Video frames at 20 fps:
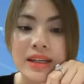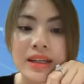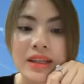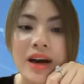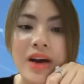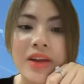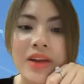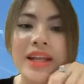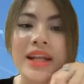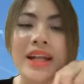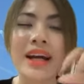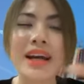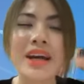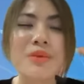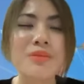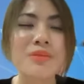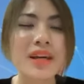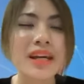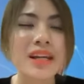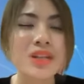Đó, nên là ngày
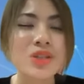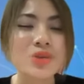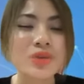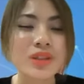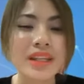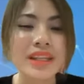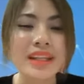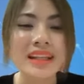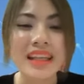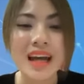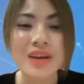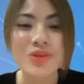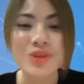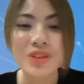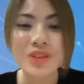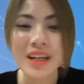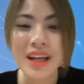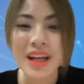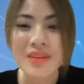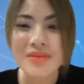hôm nay chúng ta đi làm
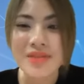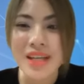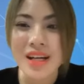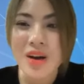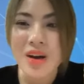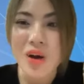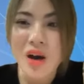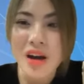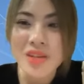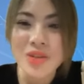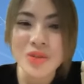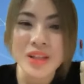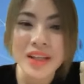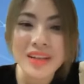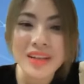chúng ta cảm giác chúng